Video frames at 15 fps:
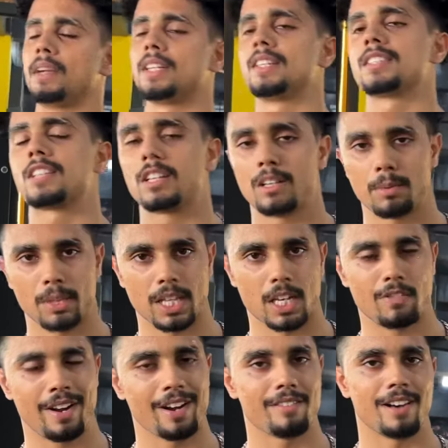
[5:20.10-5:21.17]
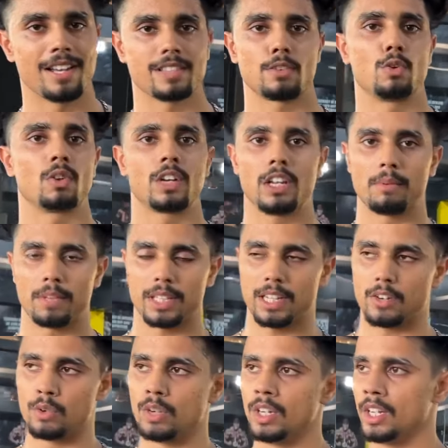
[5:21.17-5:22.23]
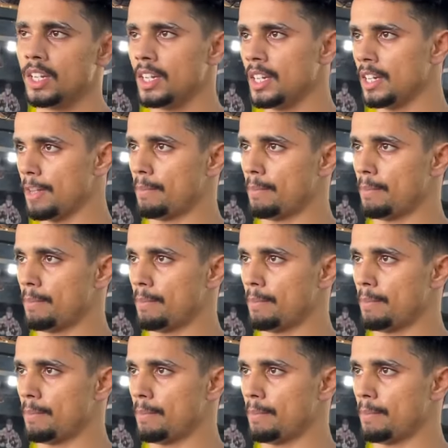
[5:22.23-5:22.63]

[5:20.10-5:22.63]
बिगनर्स के लिए बता रहा हूँ एडवांस लोग के लिए बता रहा हूँ